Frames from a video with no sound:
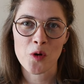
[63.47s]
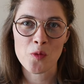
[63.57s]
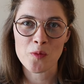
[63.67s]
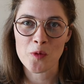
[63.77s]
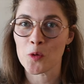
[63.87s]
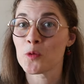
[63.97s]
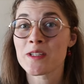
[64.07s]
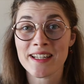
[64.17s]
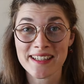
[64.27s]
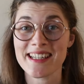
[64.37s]
um
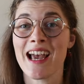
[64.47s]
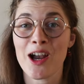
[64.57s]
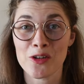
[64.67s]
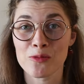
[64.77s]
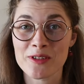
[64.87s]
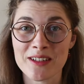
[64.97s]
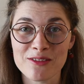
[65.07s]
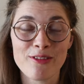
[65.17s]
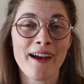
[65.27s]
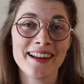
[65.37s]
unseren Tag, um
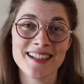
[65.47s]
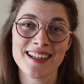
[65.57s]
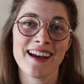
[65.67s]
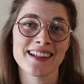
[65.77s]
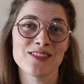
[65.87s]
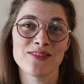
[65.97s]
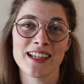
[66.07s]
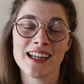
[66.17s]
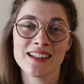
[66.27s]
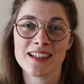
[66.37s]
unseren freien Tag, den wir
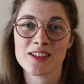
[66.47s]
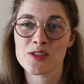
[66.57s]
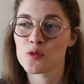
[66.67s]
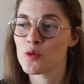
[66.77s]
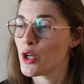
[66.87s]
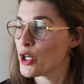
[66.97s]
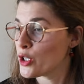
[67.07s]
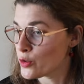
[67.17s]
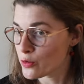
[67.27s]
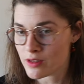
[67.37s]
gerne dazu
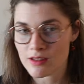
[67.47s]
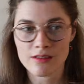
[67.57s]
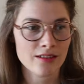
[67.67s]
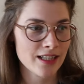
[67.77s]
nutzen,